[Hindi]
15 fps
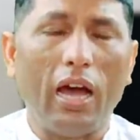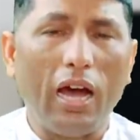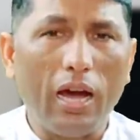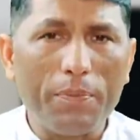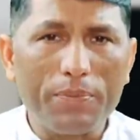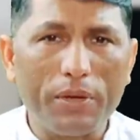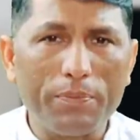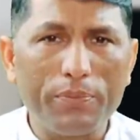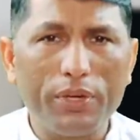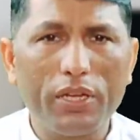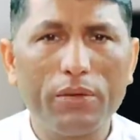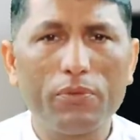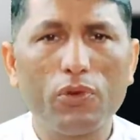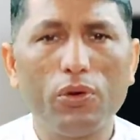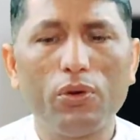आप
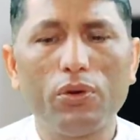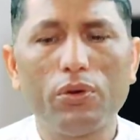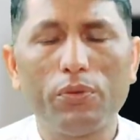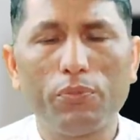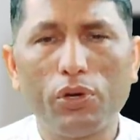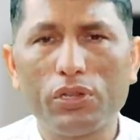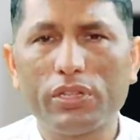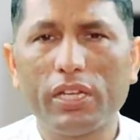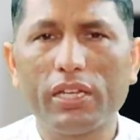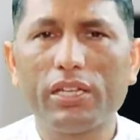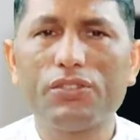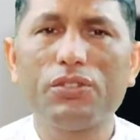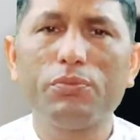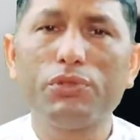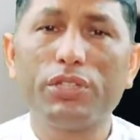कंपनी को बोलते हैं
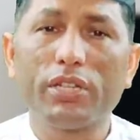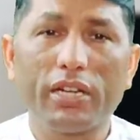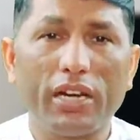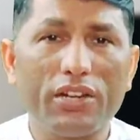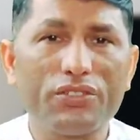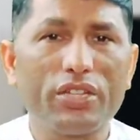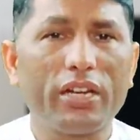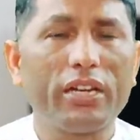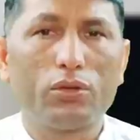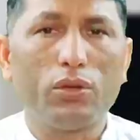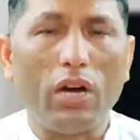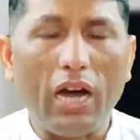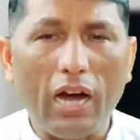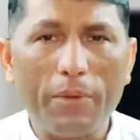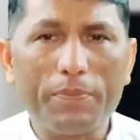कि जी मुझे घर जाना है
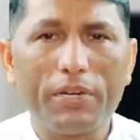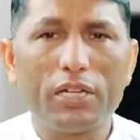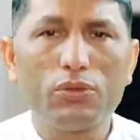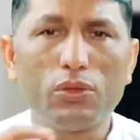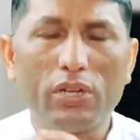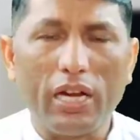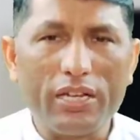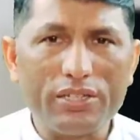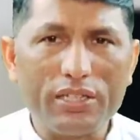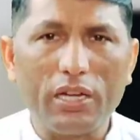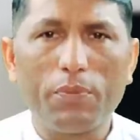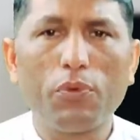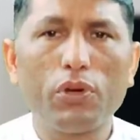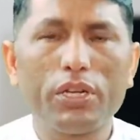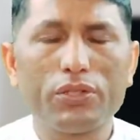तो आपका जो लास्ट
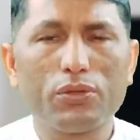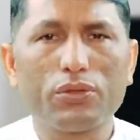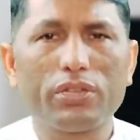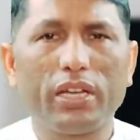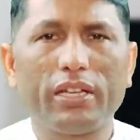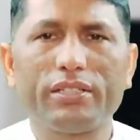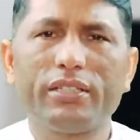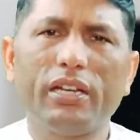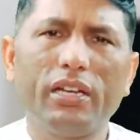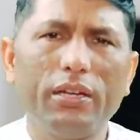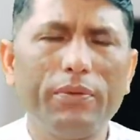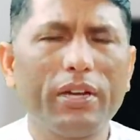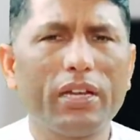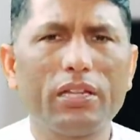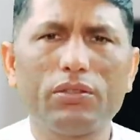का बोनस होता है
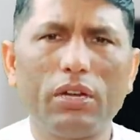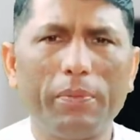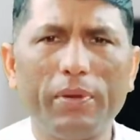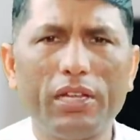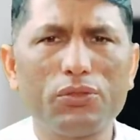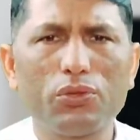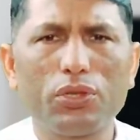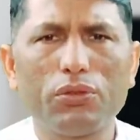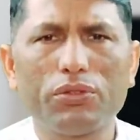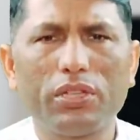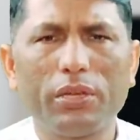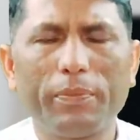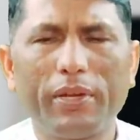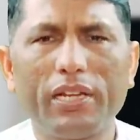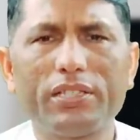सैलरी वगैरह तो आप ले चुके
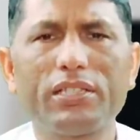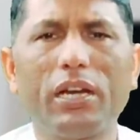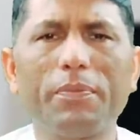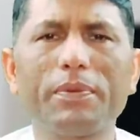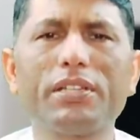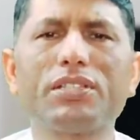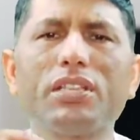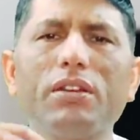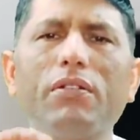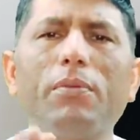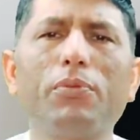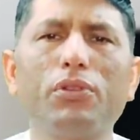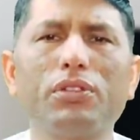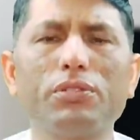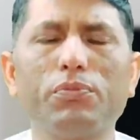होते हैं पहले से आपका सेवा
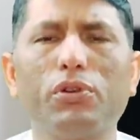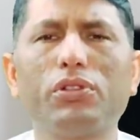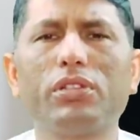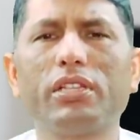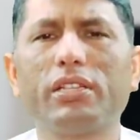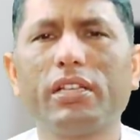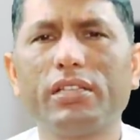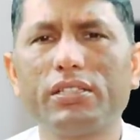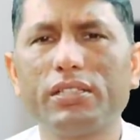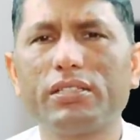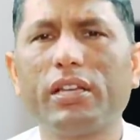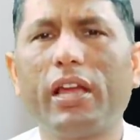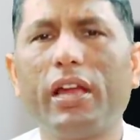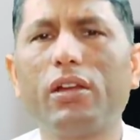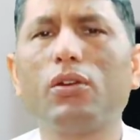बोनस बोल देते हैं
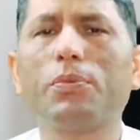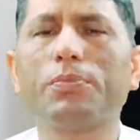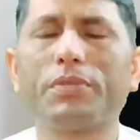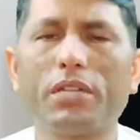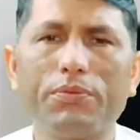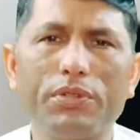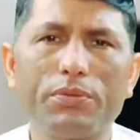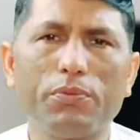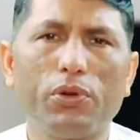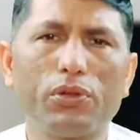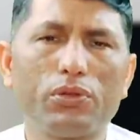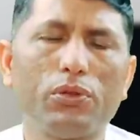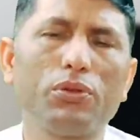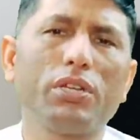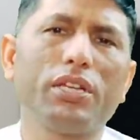जैसे एंड ऑफ सर्विस बोल
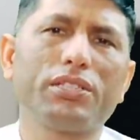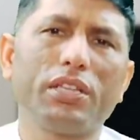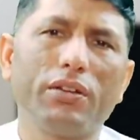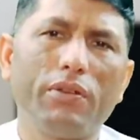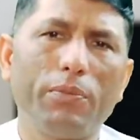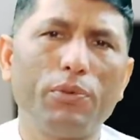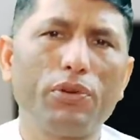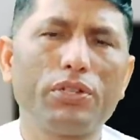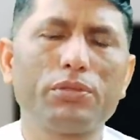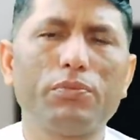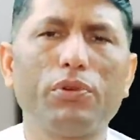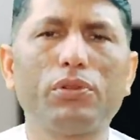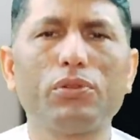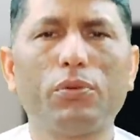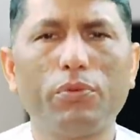दो या सेवा बोनस
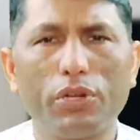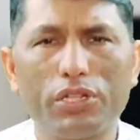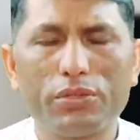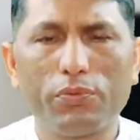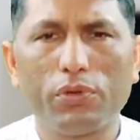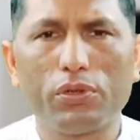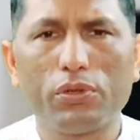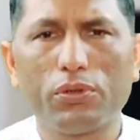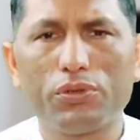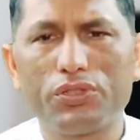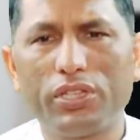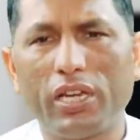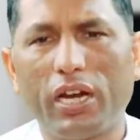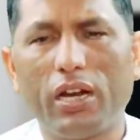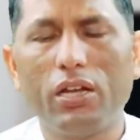बोल दो बोनस बोल दो
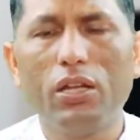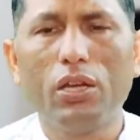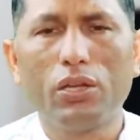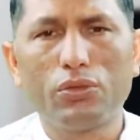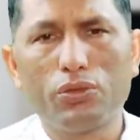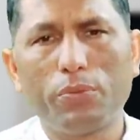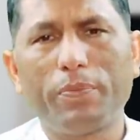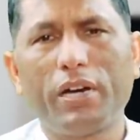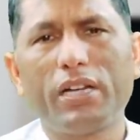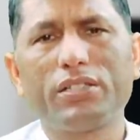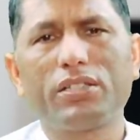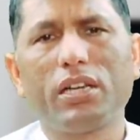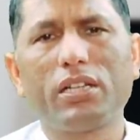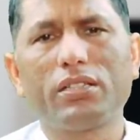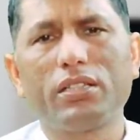जी हाँ जो
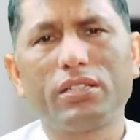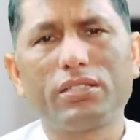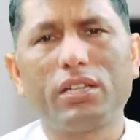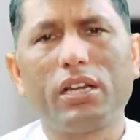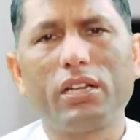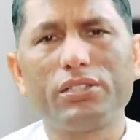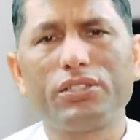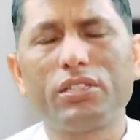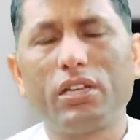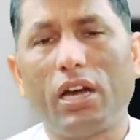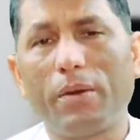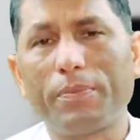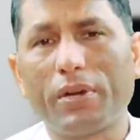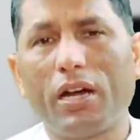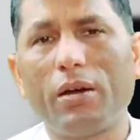पाँच सात दस साल से
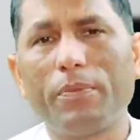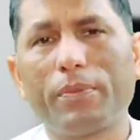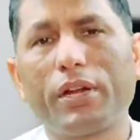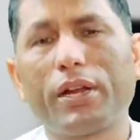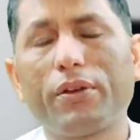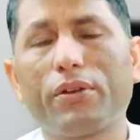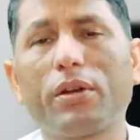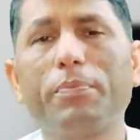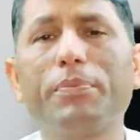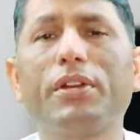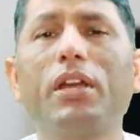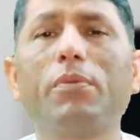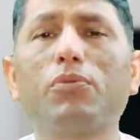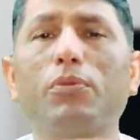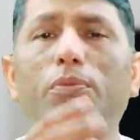आप काम कर रहे हो
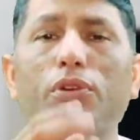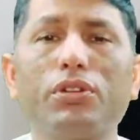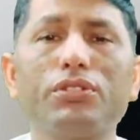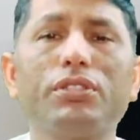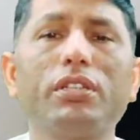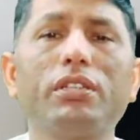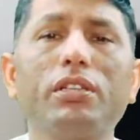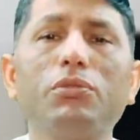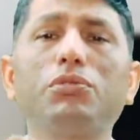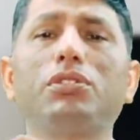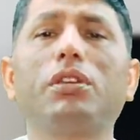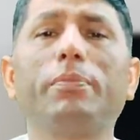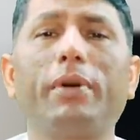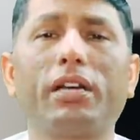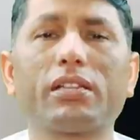कंपनी आपको बोनस देती है
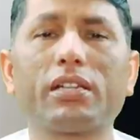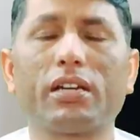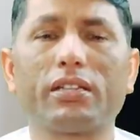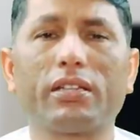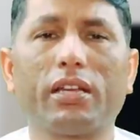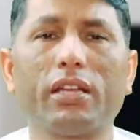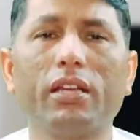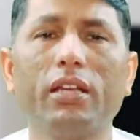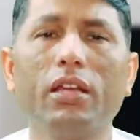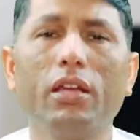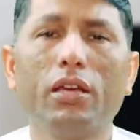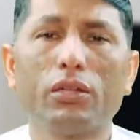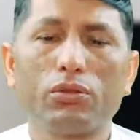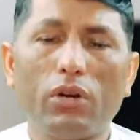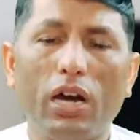उसकी बात करते हैं
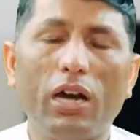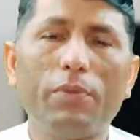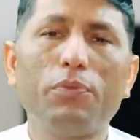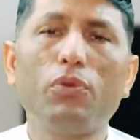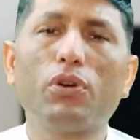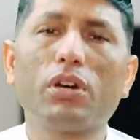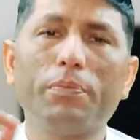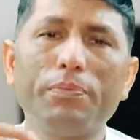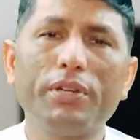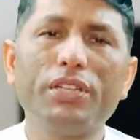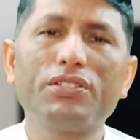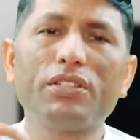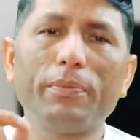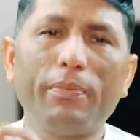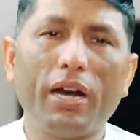तो आप वो
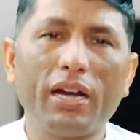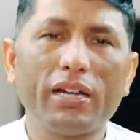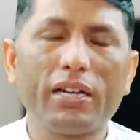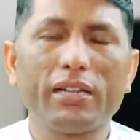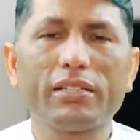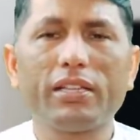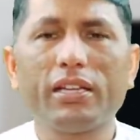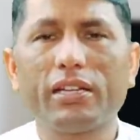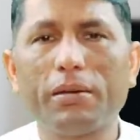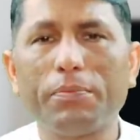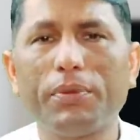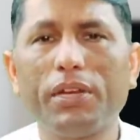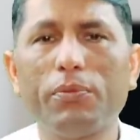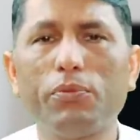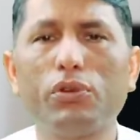कंपनी से मांग करते हैं
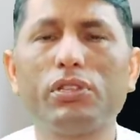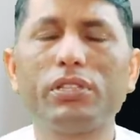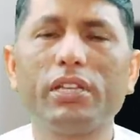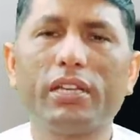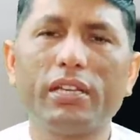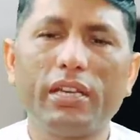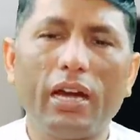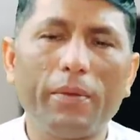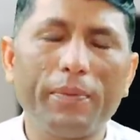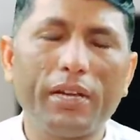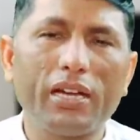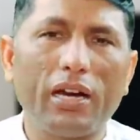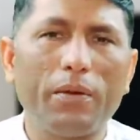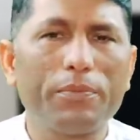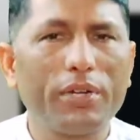कंपनी बोलती है कि आप
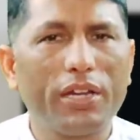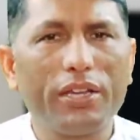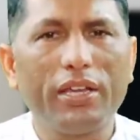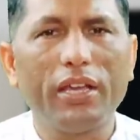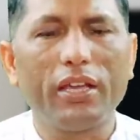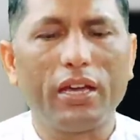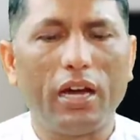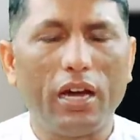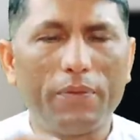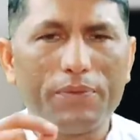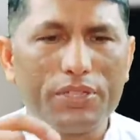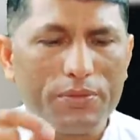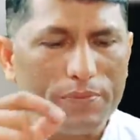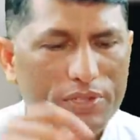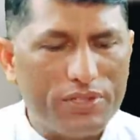एक काम करिए
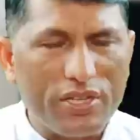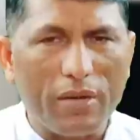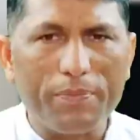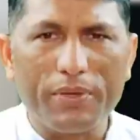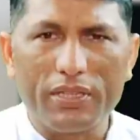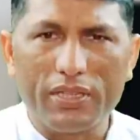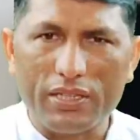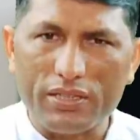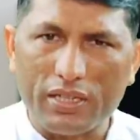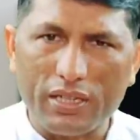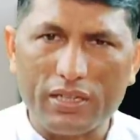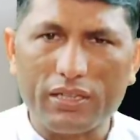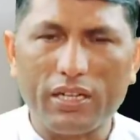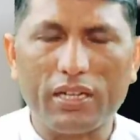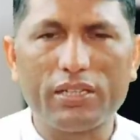आप इस वीज़ा पे
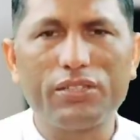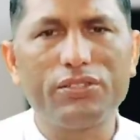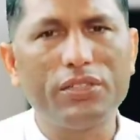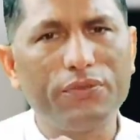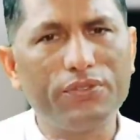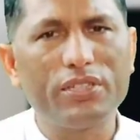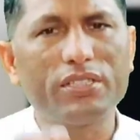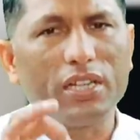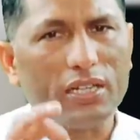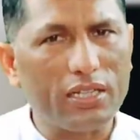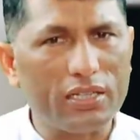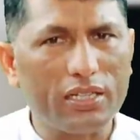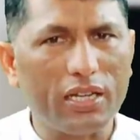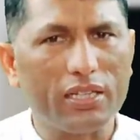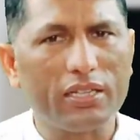दस्तखत कर दीजिए वीज़ा
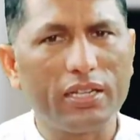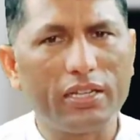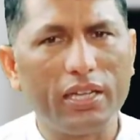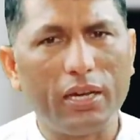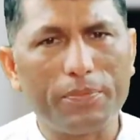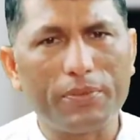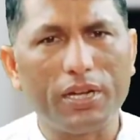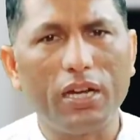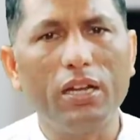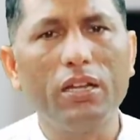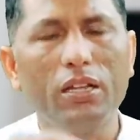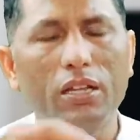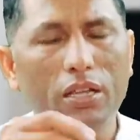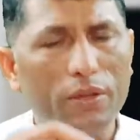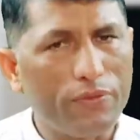रद्द कर देंगे आपका
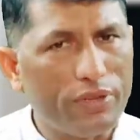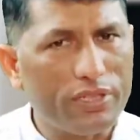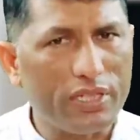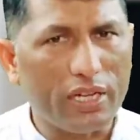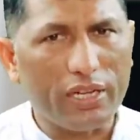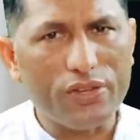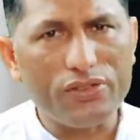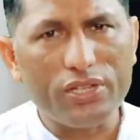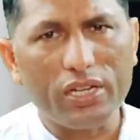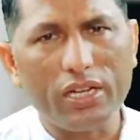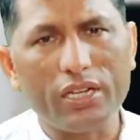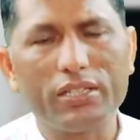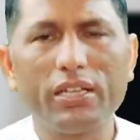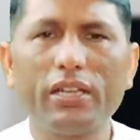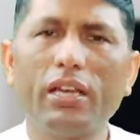वीज़ा कैंसिल
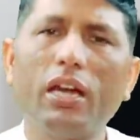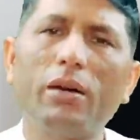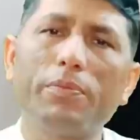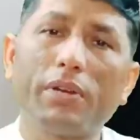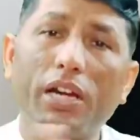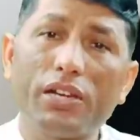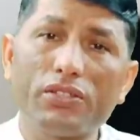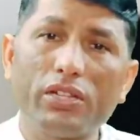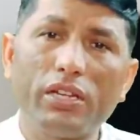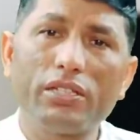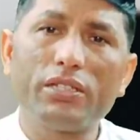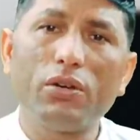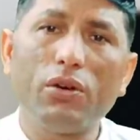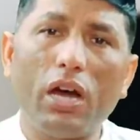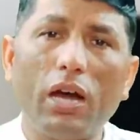कर देंगे आप घर चले
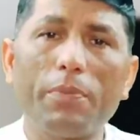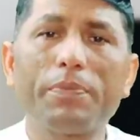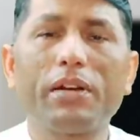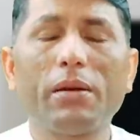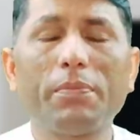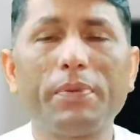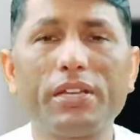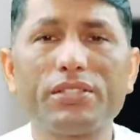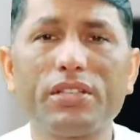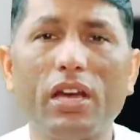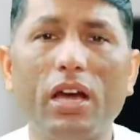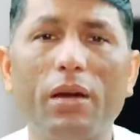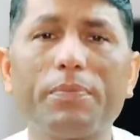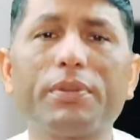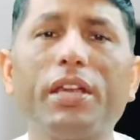जाओ आपका पैसा
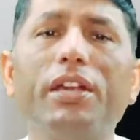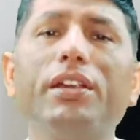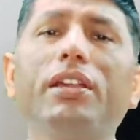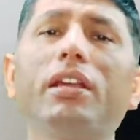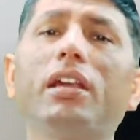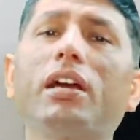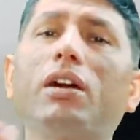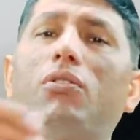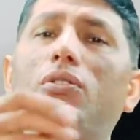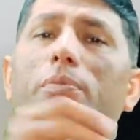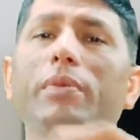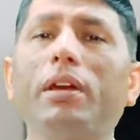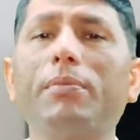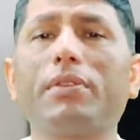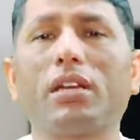आपके इंडियन अकाउंट
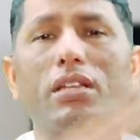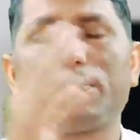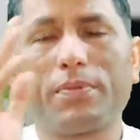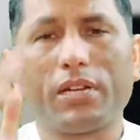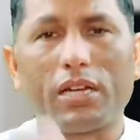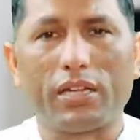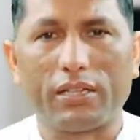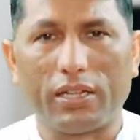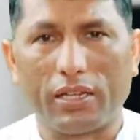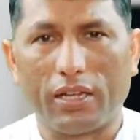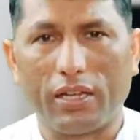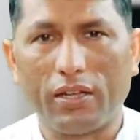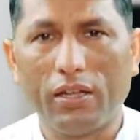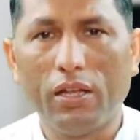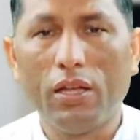में हम ट्रांसफ़र कर
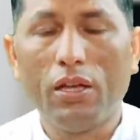देंगे